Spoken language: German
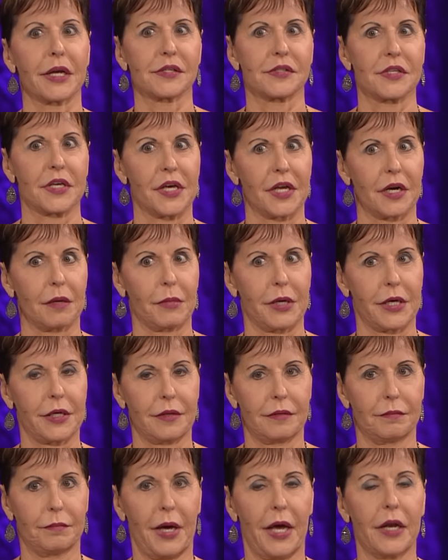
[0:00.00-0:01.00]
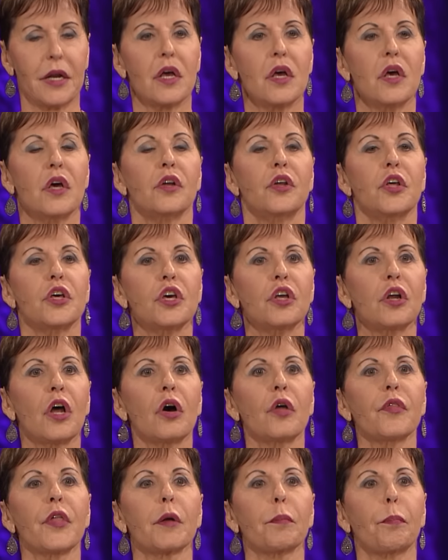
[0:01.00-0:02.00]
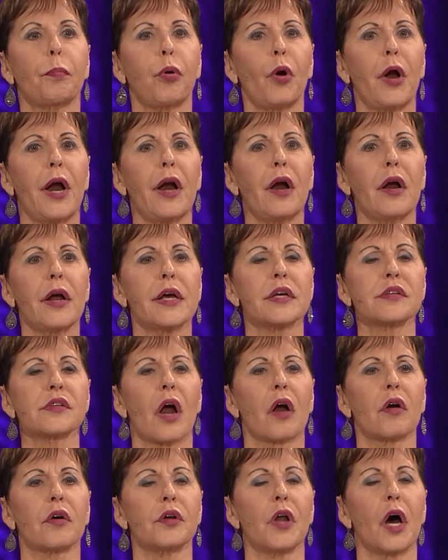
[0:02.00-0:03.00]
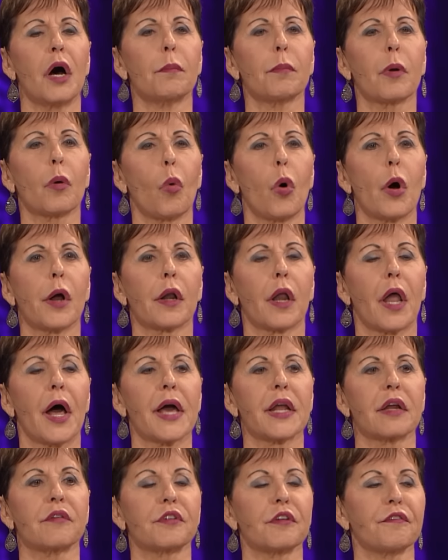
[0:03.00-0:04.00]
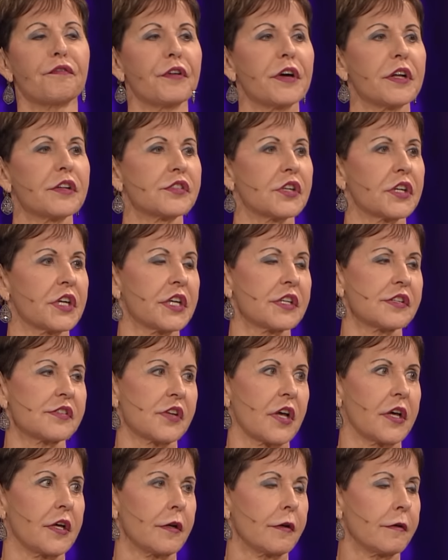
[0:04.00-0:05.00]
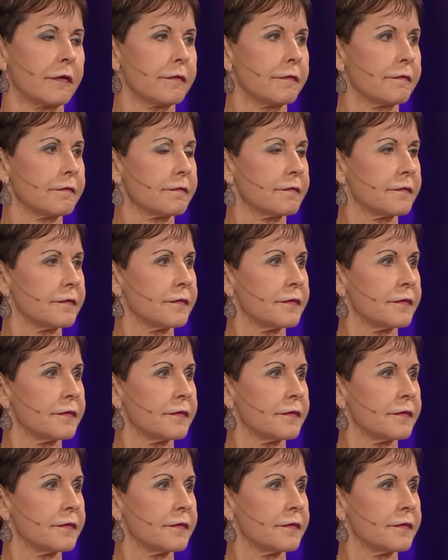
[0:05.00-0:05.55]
Wisst ihr, dass Gebet eure Verteidigungswaffe Nummer eins gegen den Teufel ist?